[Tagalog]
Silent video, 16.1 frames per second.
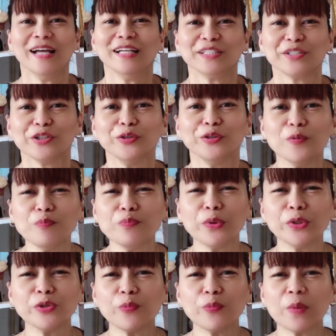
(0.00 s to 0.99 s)
So, yun po
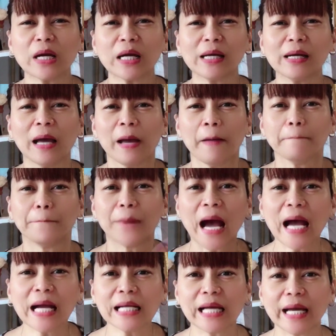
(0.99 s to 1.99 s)
yung mga
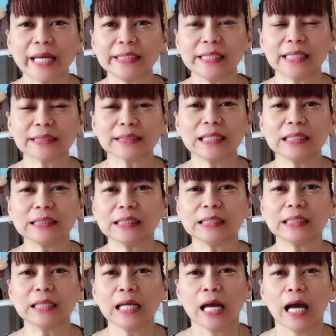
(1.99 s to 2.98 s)
bagay na
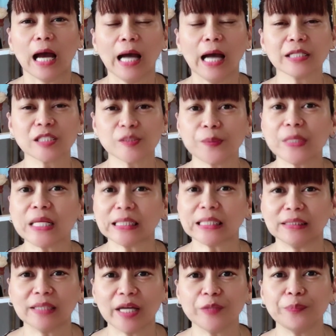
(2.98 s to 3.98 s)
talagang ang spirit
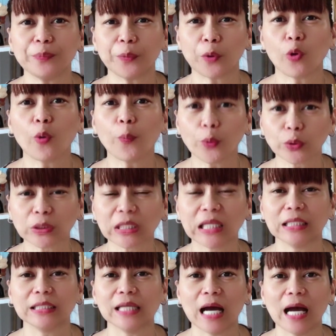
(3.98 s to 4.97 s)
guide ko po
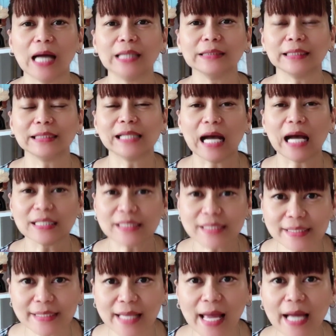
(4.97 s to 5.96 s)
talaga ang nag
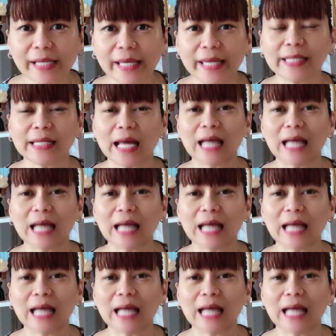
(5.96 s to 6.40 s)
sa akin,